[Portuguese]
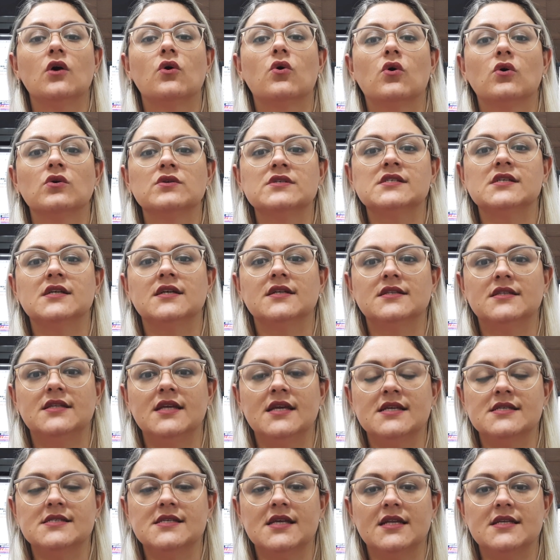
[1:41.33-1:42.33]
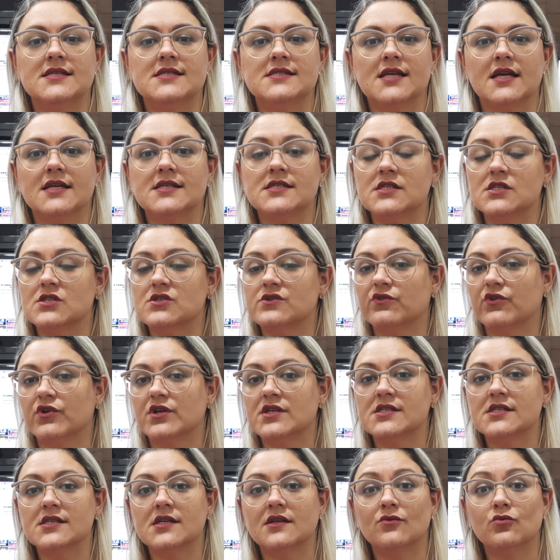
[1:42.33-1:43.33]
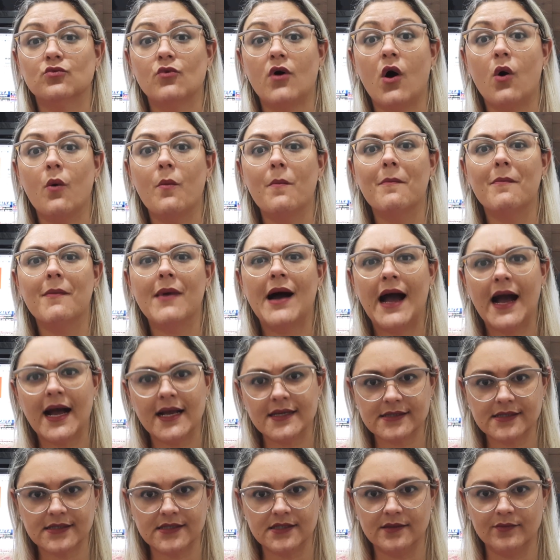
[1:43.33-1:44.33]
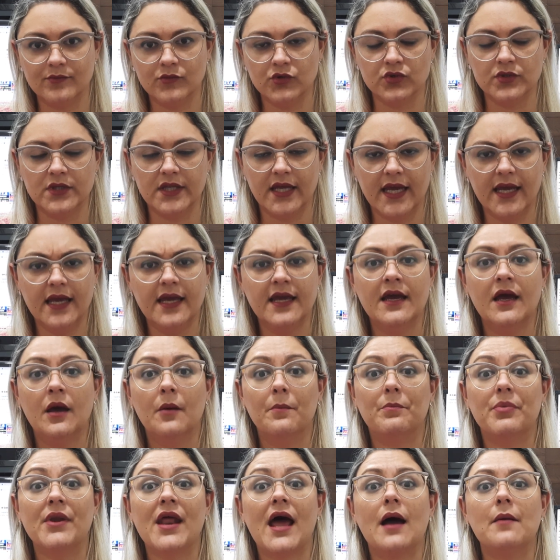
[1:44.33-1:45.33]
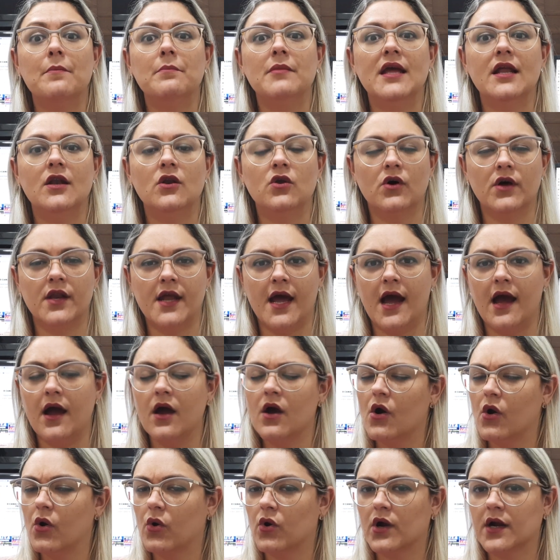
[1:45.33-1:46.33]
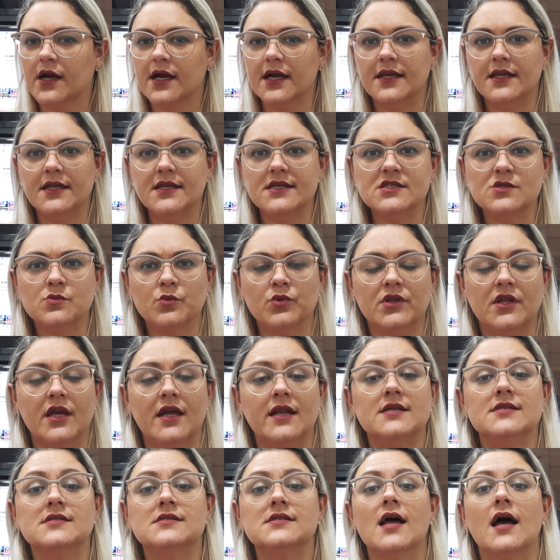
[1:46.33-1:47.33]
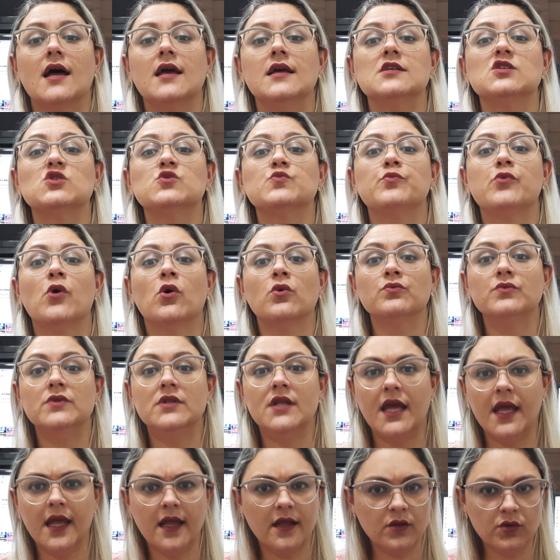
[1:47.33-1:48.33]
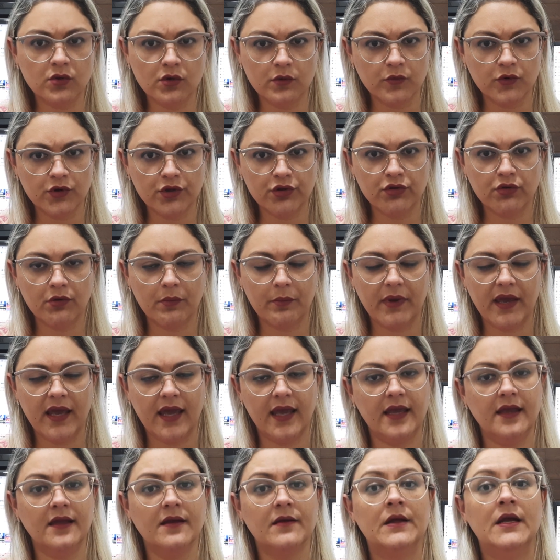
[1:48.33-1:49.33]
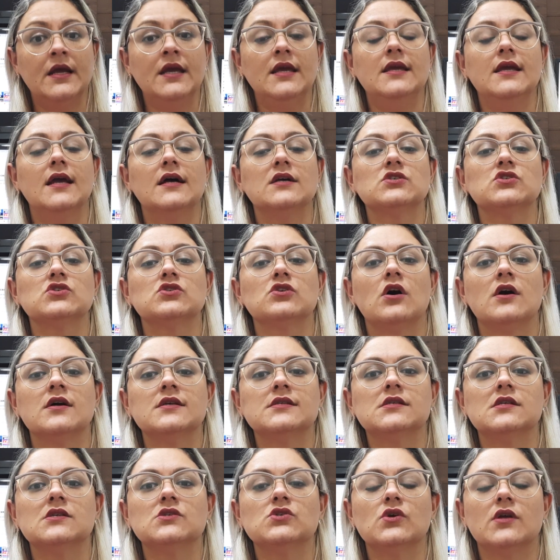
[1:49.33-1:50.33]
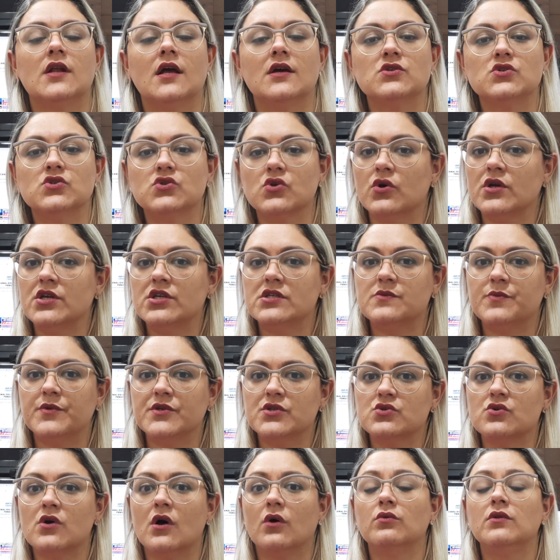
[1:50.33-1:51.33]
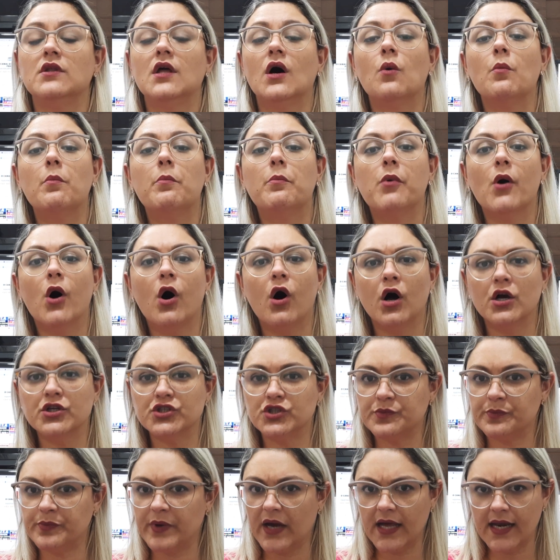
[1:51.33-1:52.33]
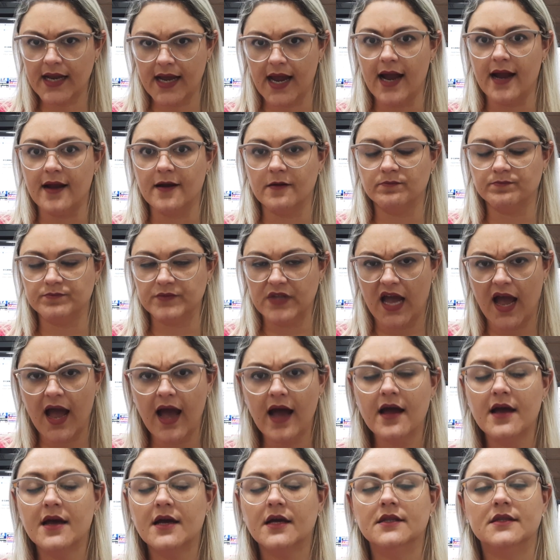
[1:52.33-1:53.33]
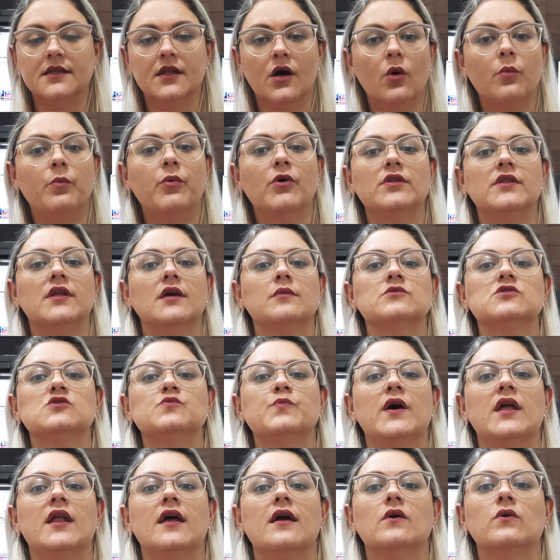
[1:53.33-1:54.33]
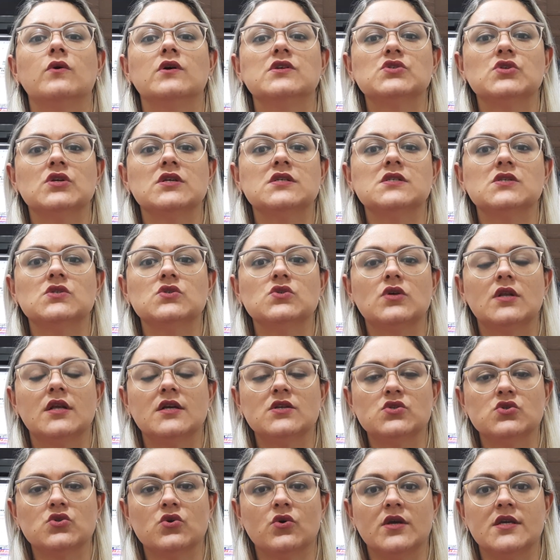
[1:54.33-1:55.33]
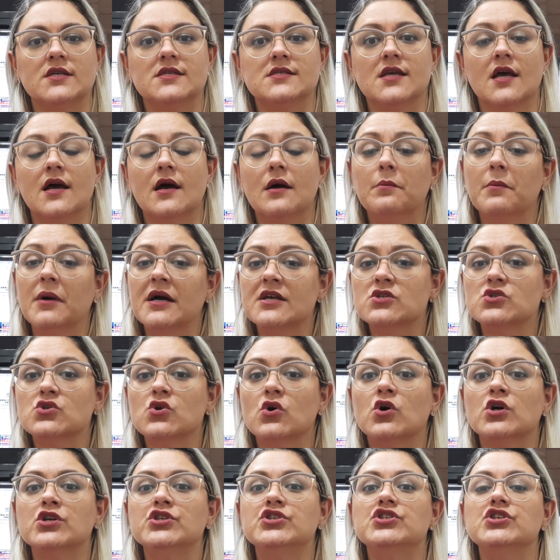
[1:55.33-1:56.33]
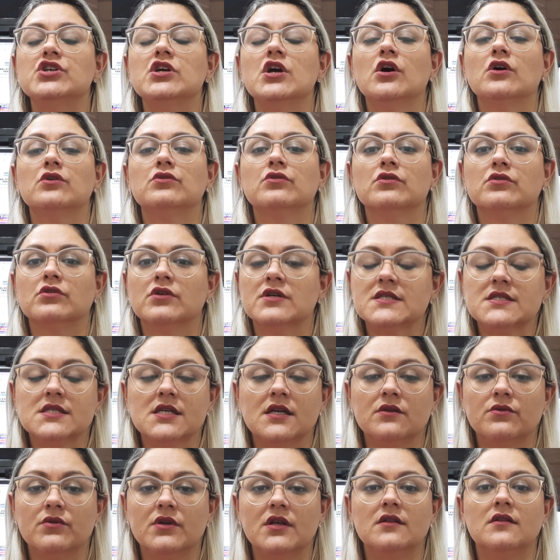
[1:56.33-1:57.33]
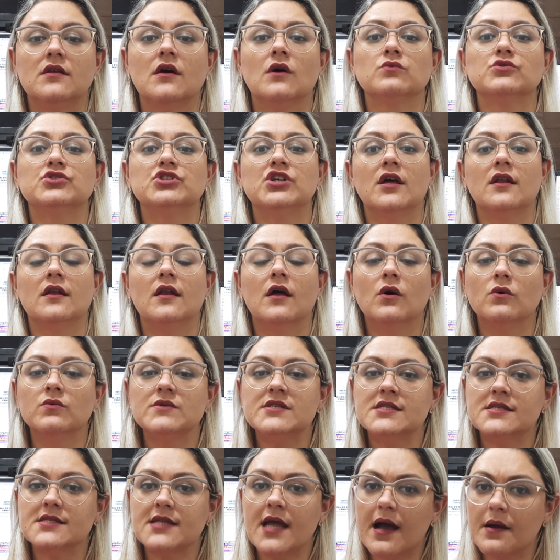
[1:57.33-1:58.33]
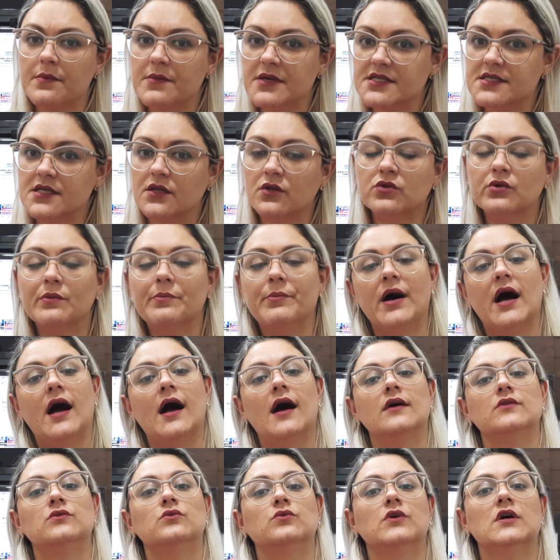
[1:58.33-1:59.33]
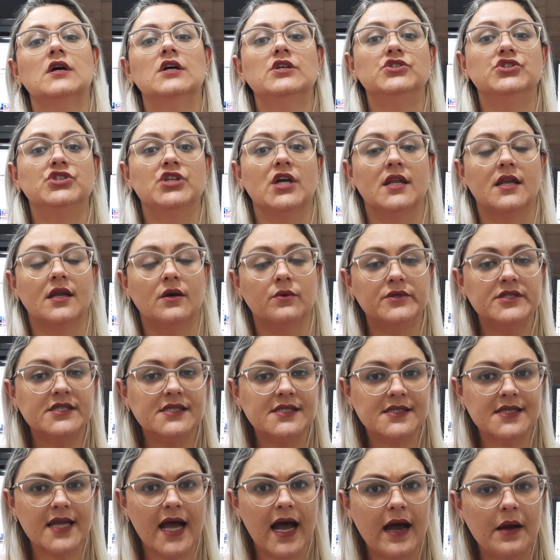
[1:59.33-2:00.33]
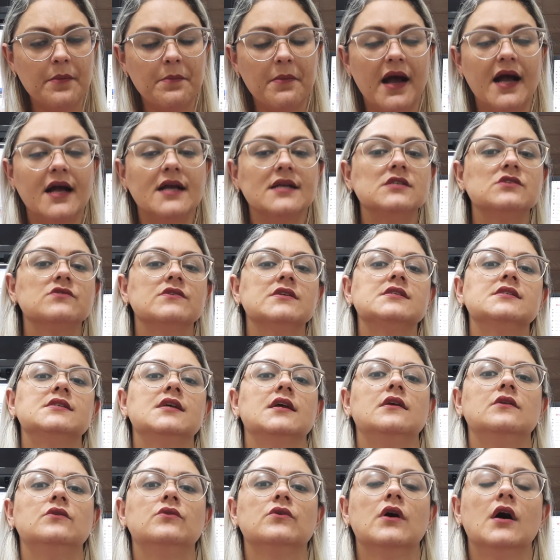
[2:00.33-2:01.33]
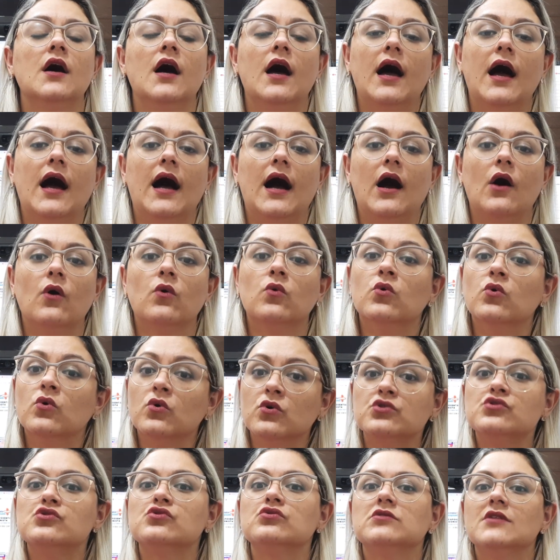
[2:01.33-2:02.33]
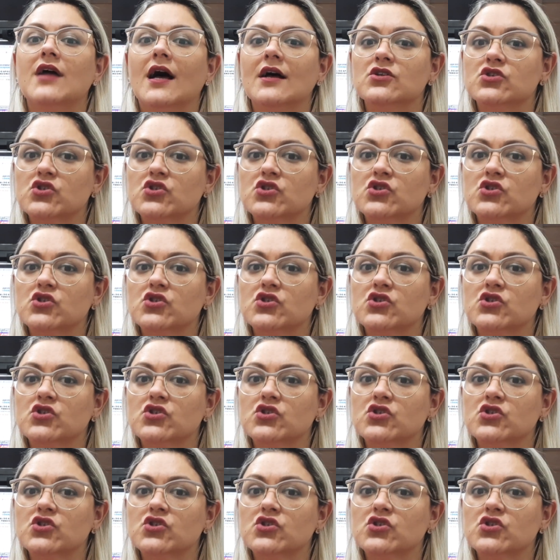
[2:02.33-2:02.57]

com certeza ele está se esforçando ao máximo, né, para melhorar. O organismo dele está respondendo muito bem e as nossas orações, pessoal, não pode parar, tá? Não podemos parar com as nossas orações. Mas hoje, doutor Sandro, então, já não está mais entubado, já não está mais fazendo a, o uso da